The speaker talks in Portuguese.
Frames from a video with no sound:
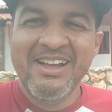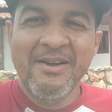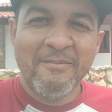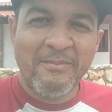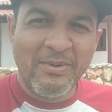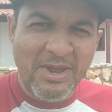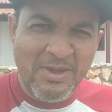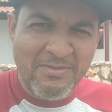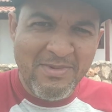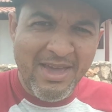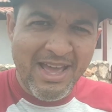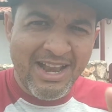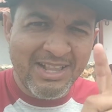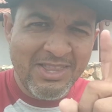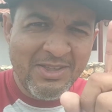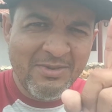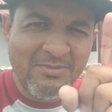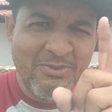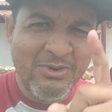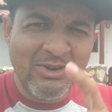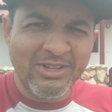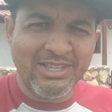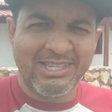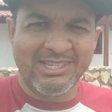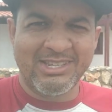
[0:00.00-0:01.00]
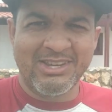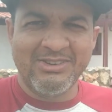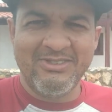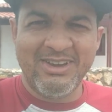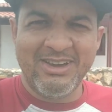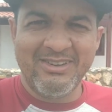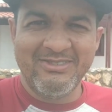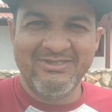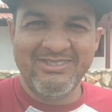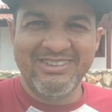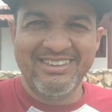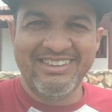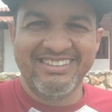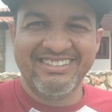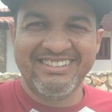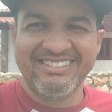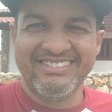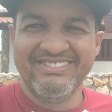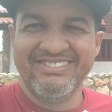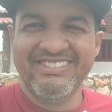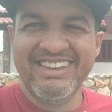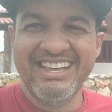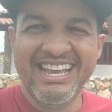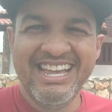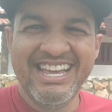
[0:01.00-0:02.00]
Primeira de muitas que vai vir.
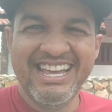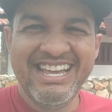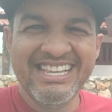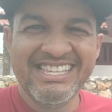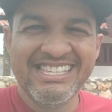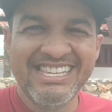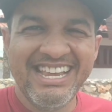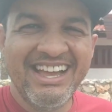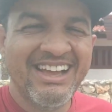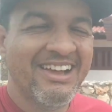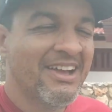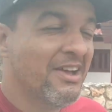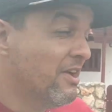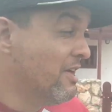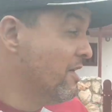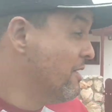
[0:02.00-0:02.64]
Beleza?